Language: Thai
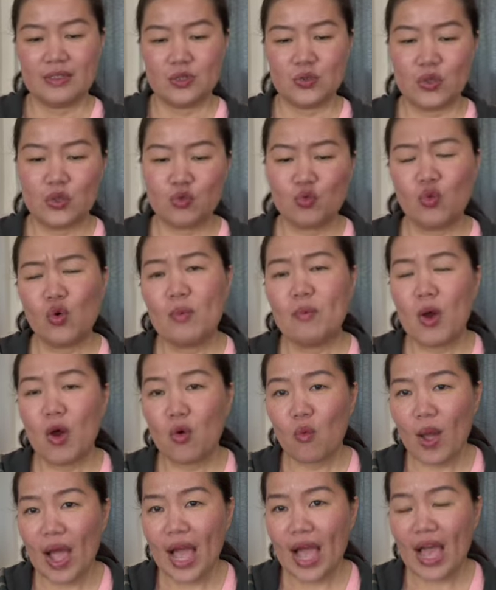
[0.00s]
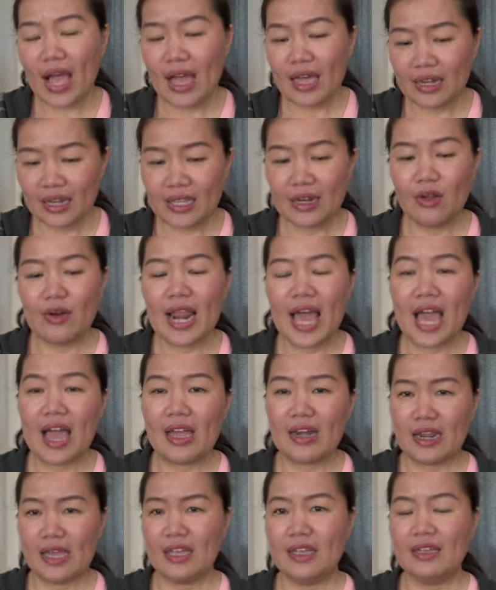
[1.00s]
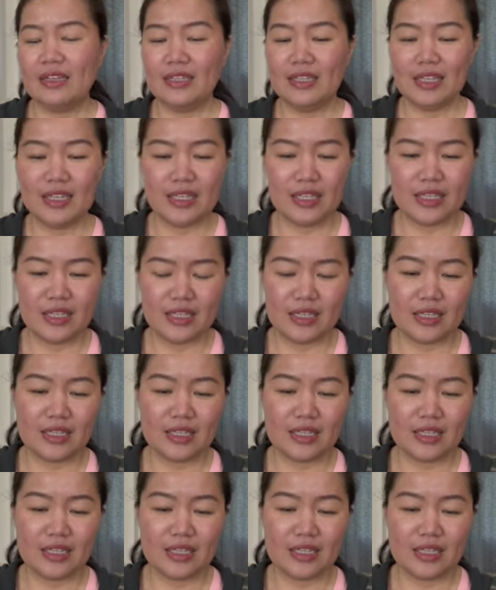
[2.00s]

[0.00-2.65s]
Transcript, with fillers: ส่วนตัวมองว่าดีแล้วล่ะนะที่